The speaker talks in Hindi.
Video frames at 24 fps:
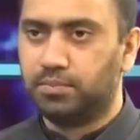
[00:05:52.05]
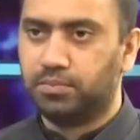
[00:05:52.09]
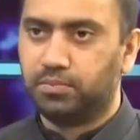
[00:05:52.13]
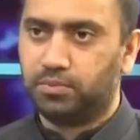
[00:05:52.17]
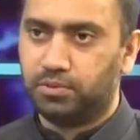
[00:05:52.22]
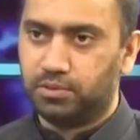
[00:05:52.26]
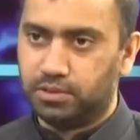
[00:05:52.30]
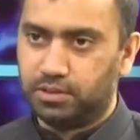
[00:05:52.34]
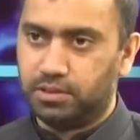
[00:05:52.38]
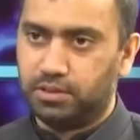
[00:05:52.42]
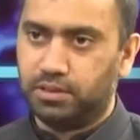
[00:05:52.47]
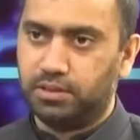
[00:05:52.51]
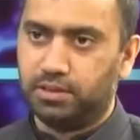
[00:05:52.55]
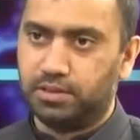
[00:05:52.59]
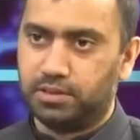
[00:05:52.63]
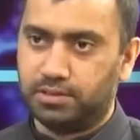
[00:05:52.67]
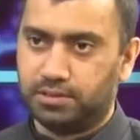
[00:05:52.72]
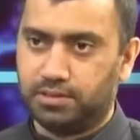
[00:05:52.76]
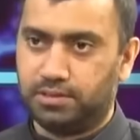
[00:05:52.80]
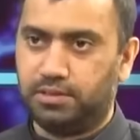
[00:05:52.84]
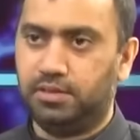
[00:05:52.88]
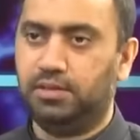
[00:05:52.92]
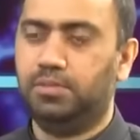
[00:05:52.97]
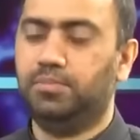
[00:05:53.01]
आप किसी का
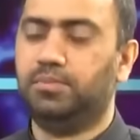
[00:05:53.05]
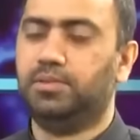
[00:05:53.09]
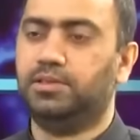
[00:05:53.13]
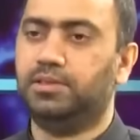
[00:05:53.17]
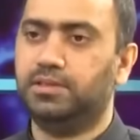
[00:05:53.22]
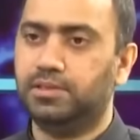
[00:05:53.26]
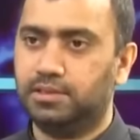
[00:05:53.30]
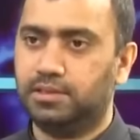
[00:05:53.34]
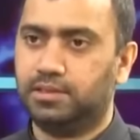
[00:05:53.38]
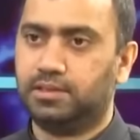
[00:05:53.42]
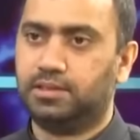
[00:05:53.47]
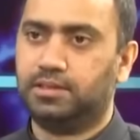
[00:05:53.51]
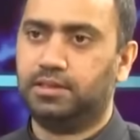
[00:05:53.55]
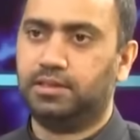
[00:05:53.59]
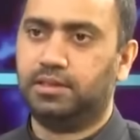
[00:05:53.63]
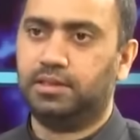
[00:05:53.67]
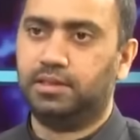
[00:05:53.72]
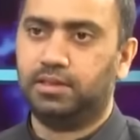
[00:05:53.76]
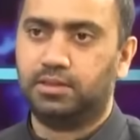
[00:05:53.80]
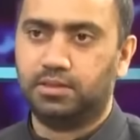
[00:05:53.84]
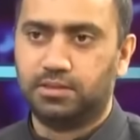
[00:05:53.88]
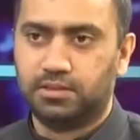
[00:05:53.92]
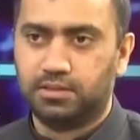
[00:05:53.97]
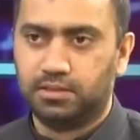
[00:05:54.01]
नसीब बदल सकते
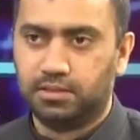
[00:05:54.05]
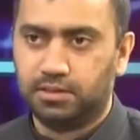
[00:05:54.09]
हैं